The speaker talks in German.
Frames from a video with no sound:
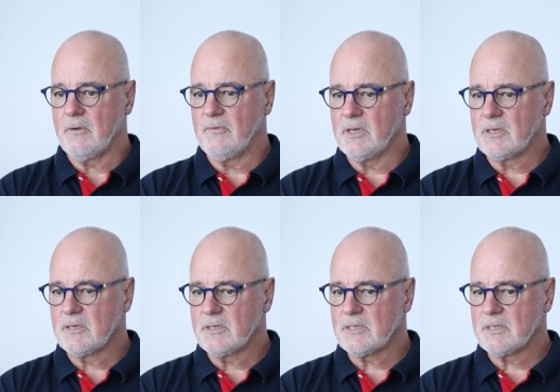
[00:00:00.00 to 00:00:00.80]

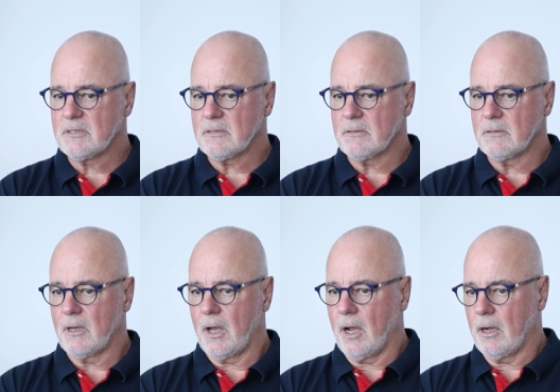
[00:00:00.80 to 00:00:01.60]
welches
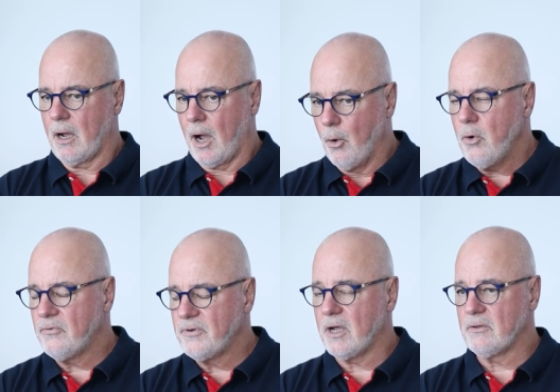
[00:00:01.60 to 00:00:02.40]
auch
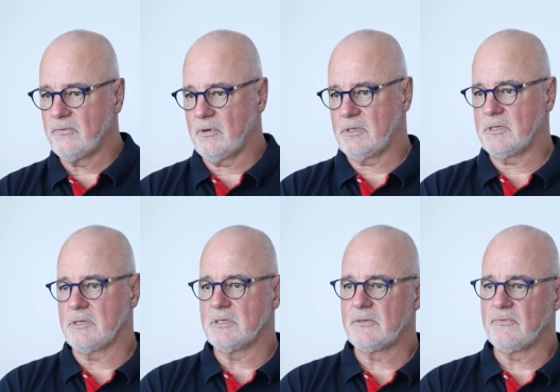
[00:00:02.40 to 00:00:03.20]
verantwortlich
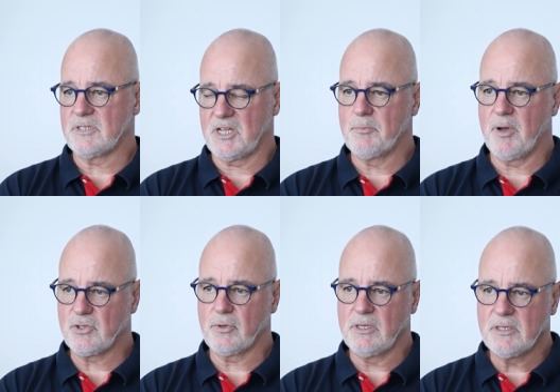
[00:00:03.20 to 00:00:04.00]
ist für seine
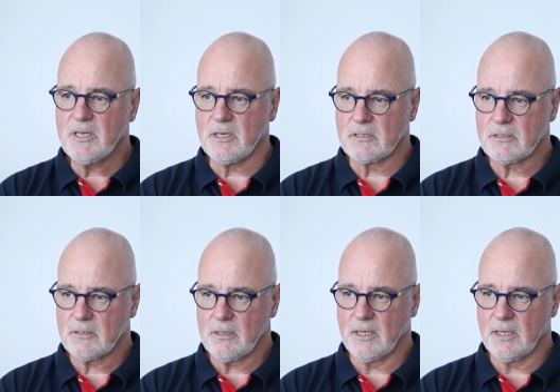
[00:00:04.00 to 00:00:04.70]
Pathogenität,